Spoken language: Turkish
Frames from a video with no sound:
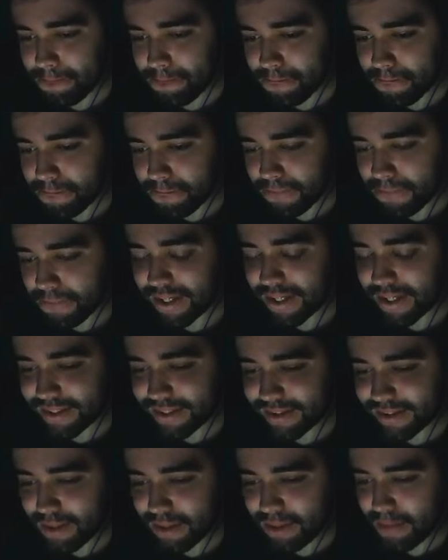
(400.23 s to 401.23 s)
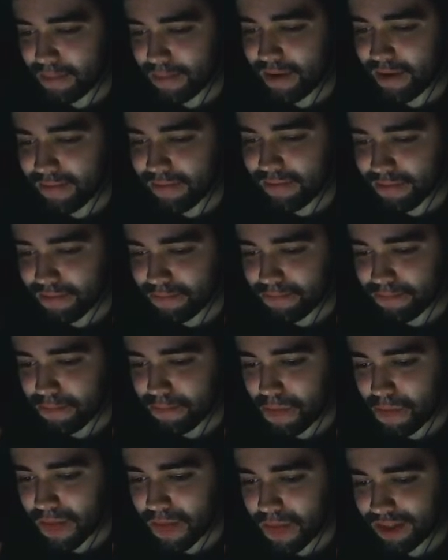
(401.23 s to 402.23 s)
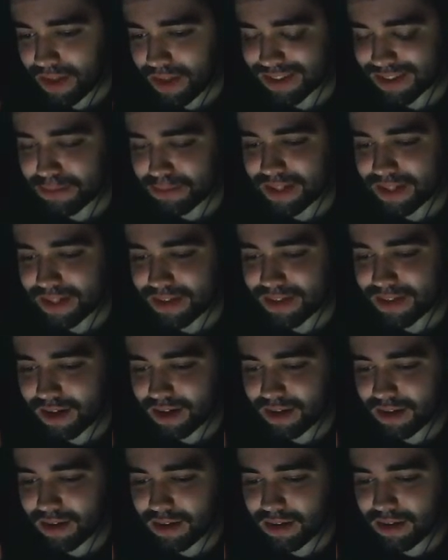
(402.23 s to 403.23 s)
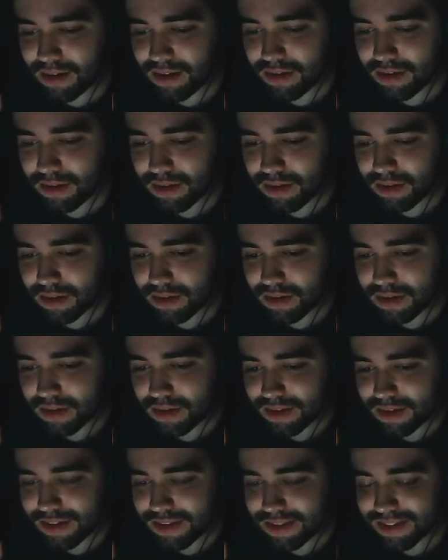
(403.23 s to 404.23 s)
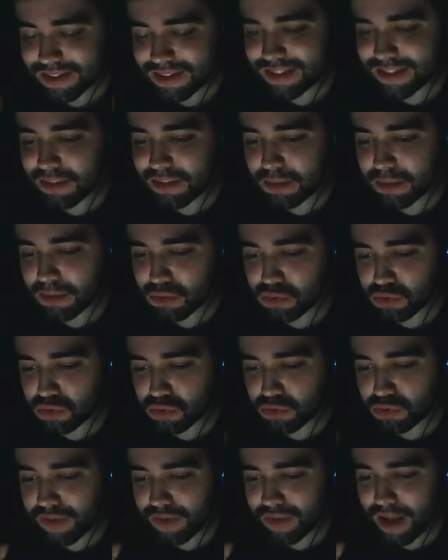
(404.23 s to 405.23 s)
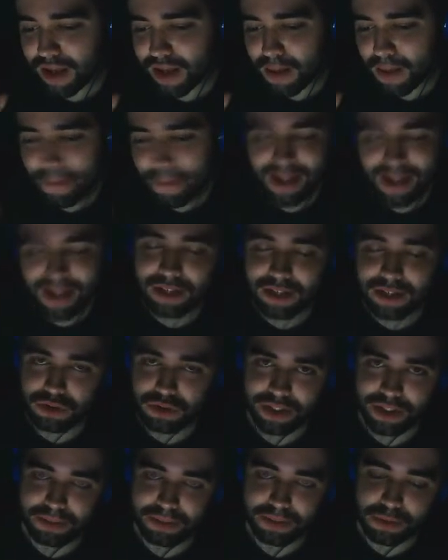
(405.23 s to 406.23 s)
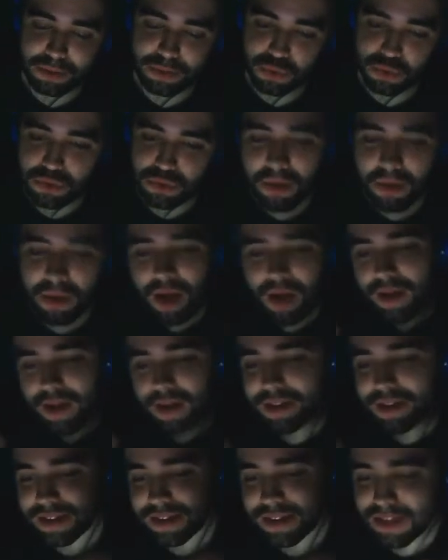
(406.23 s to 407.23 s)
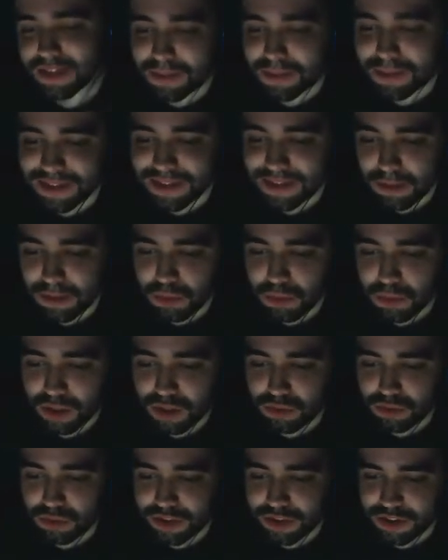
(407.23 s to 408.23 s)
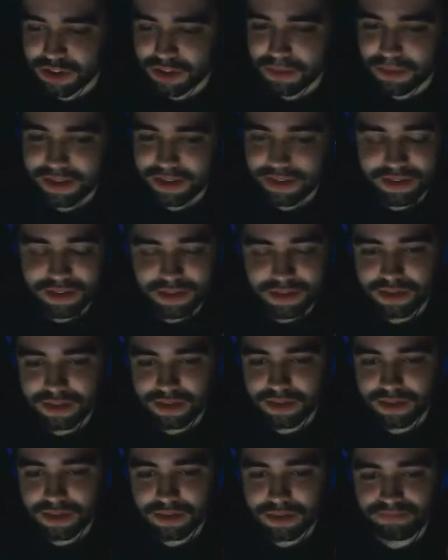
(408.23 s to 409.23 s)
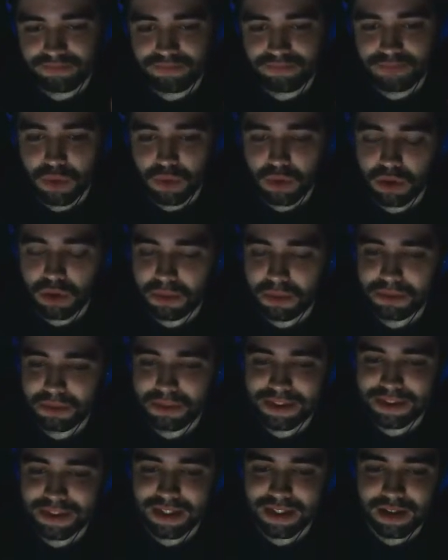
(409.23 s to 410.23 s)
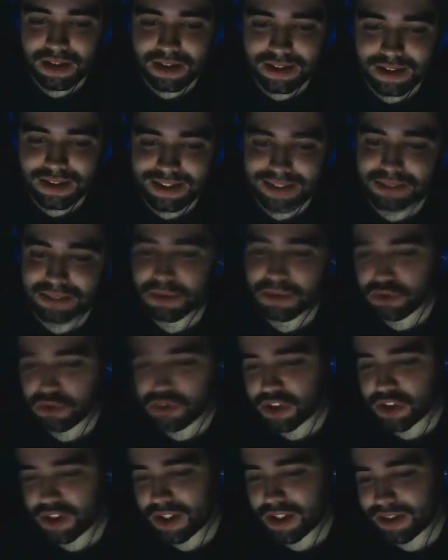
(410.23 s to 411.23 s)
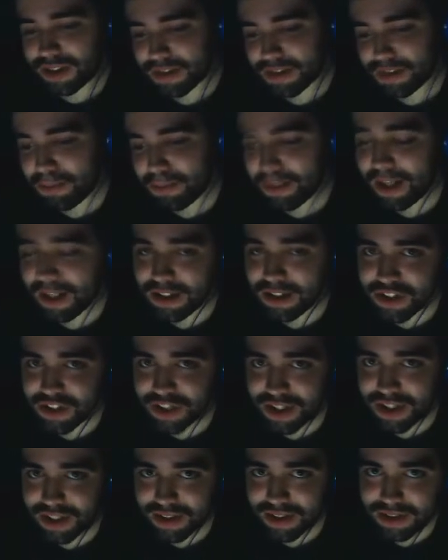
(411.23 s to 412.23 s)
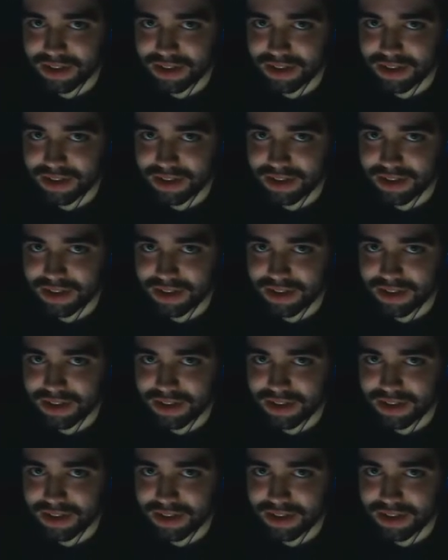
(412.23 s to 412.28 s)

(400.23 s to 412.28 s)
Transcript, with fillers: Baretta, Mev, Spectra, Sigmarus ve Bella üzerine ekmeyi düşünüyorum. E, zaman zaman bu kadro değişebilir. Ne olabilir mesela? Sigmarus çıkar, Bella çıkar.